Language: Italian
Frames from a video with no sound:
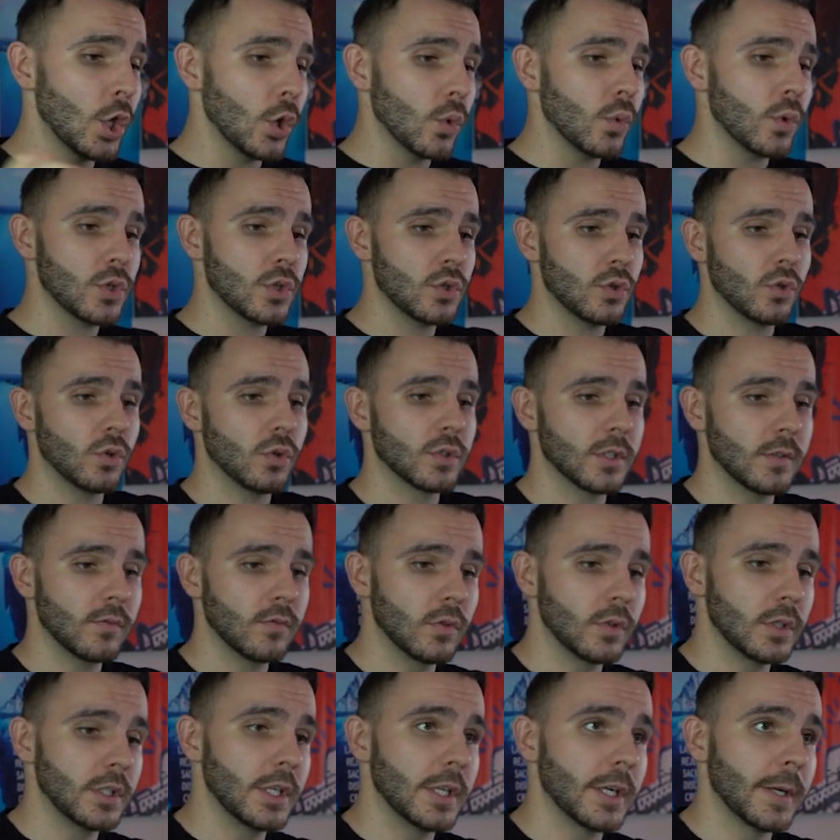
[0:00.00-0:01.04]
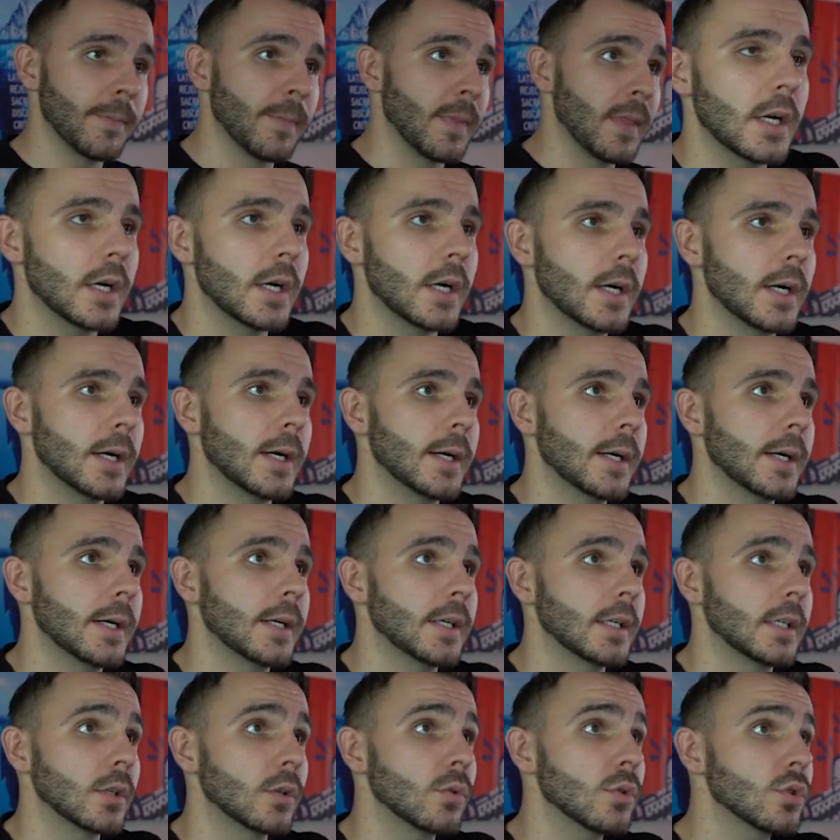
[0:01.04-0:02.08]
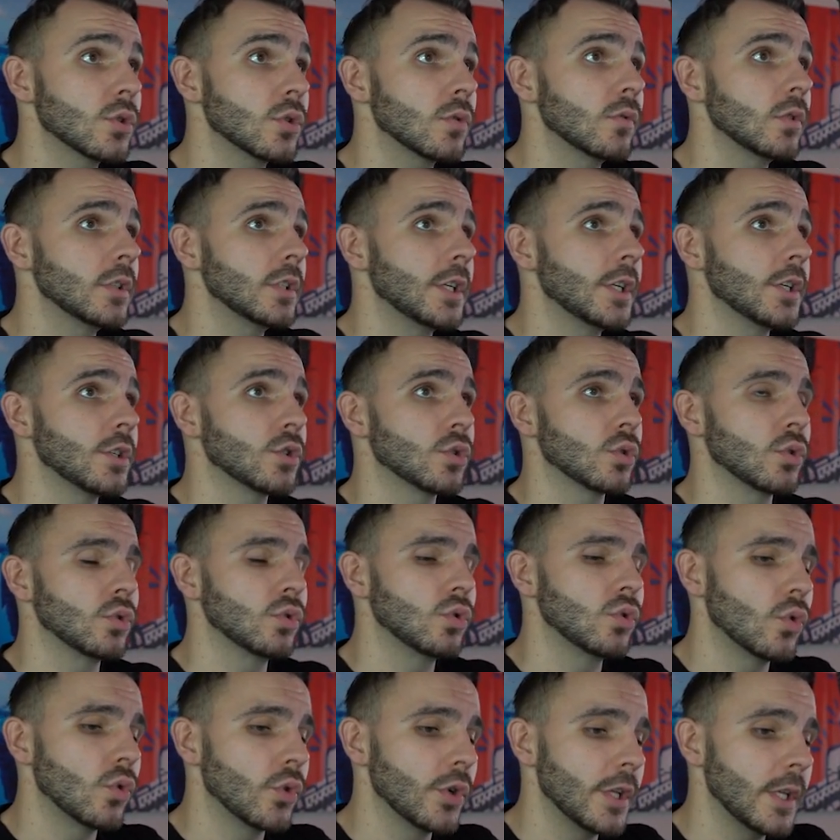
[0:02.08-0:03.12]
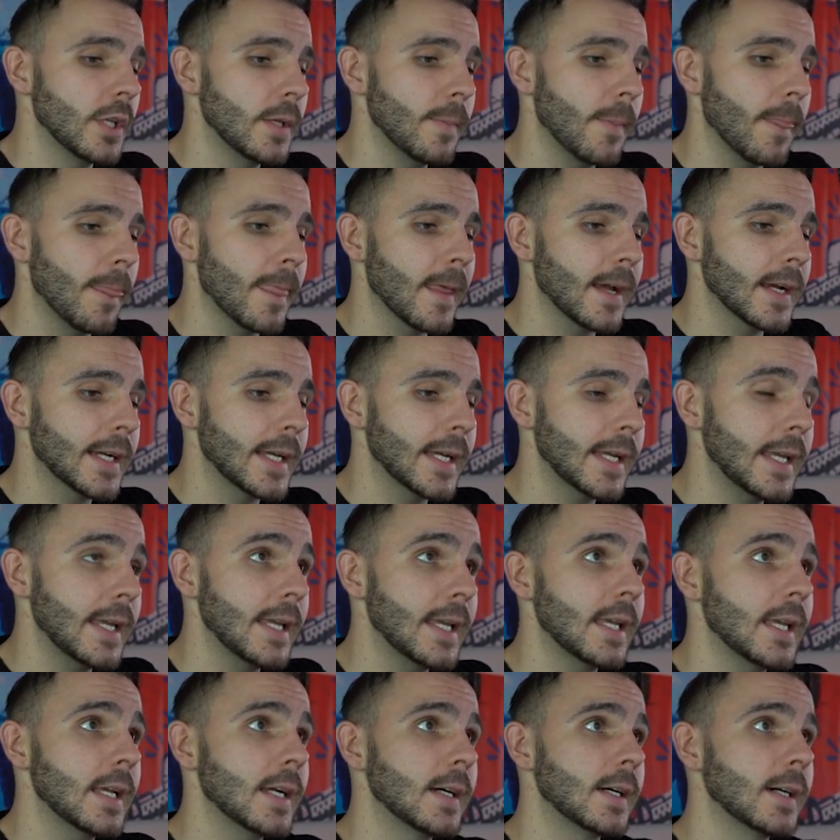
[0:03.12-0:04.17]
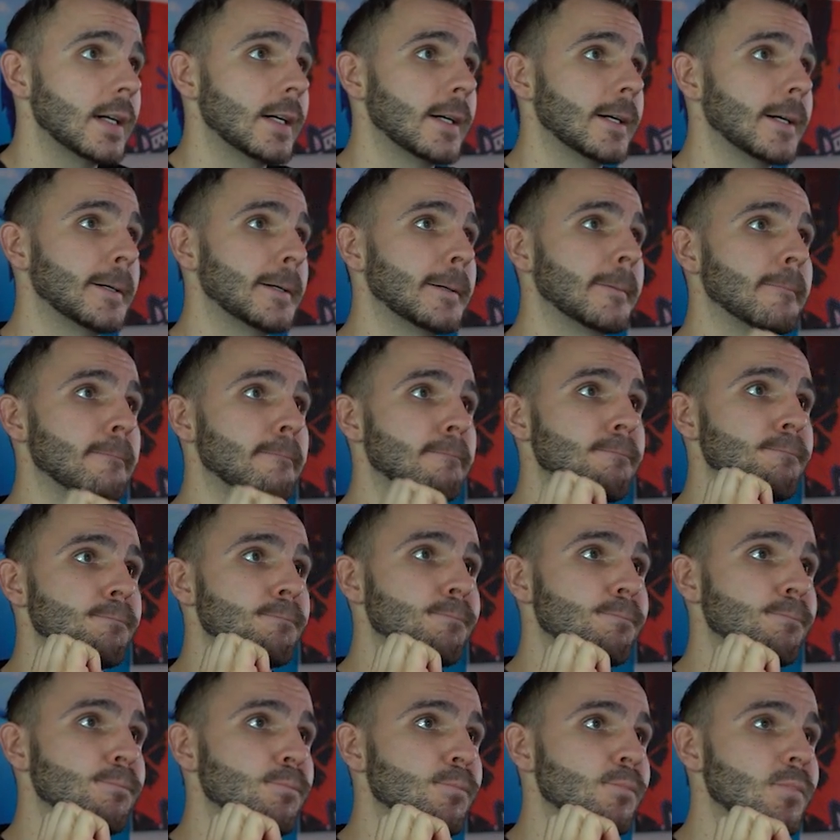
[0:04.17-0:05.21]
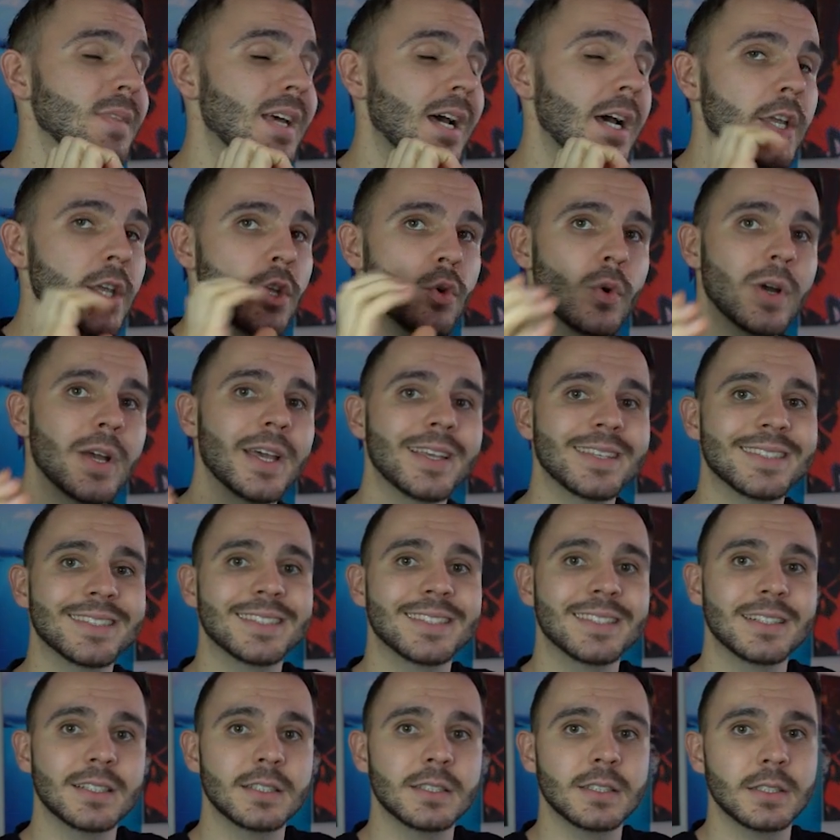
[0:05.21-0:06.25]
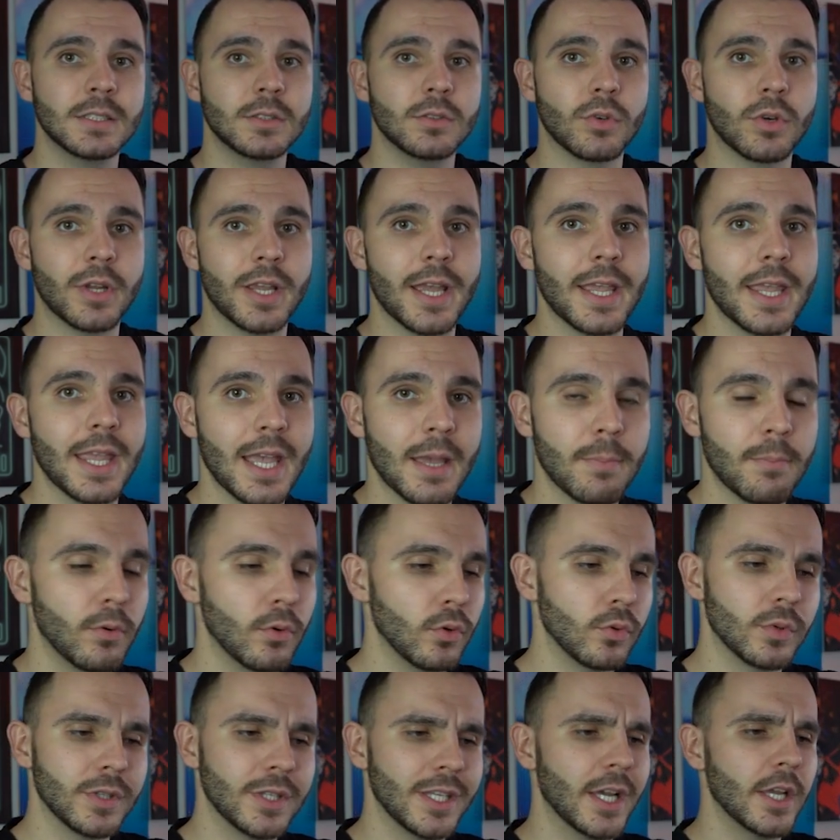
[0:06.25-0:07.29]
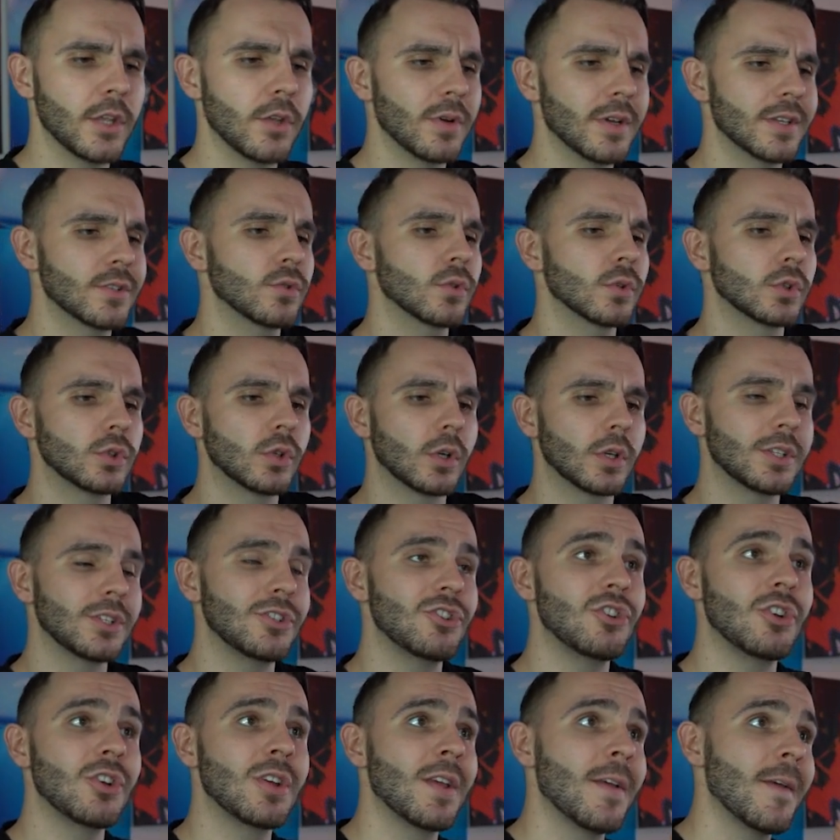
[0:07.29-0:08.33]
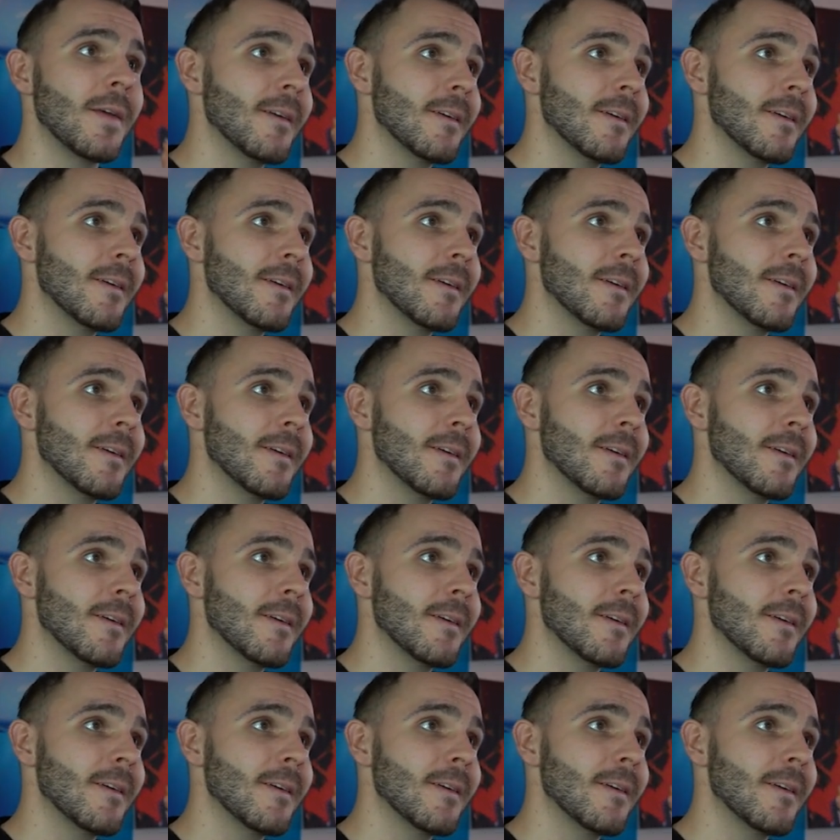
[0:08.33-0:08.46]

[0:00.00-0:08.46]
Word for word: Questo cosa vuol dire? Uh, questo vuol dire in soldoni che um, iOS, ok, Apple, quindi iOS 14